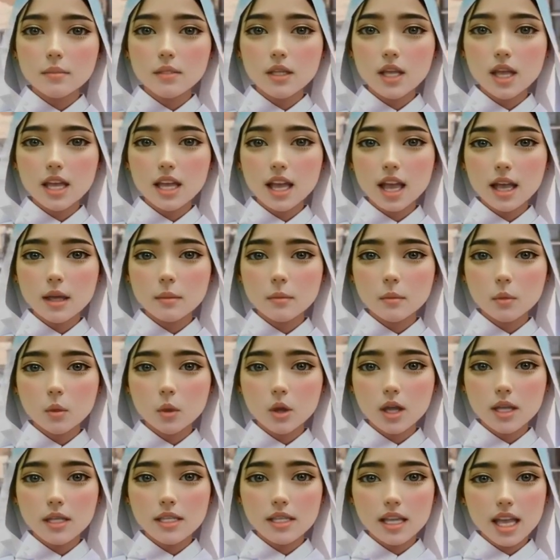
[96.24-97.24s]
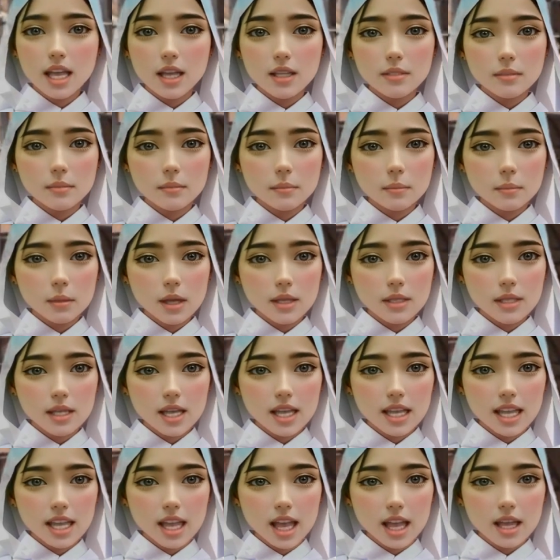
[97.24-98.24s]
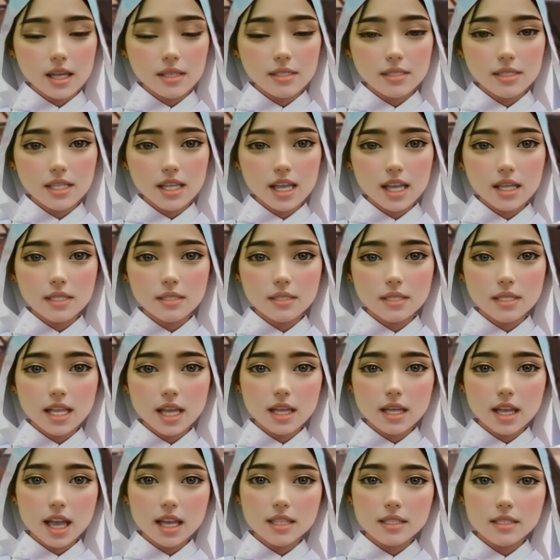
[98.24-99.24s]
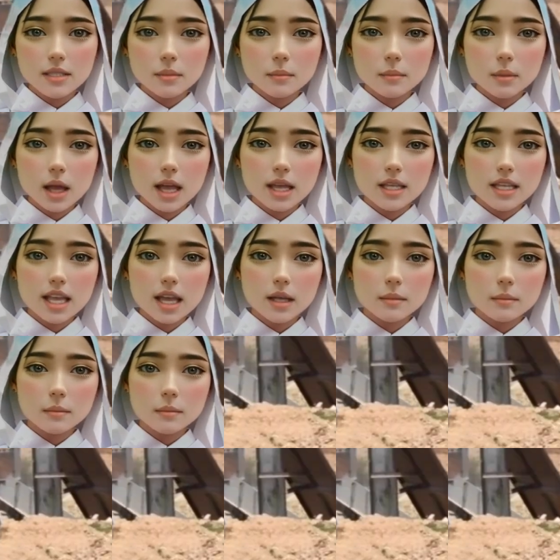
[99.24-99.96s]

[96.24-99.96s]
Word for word: dengan muatan material yang sangat banyak.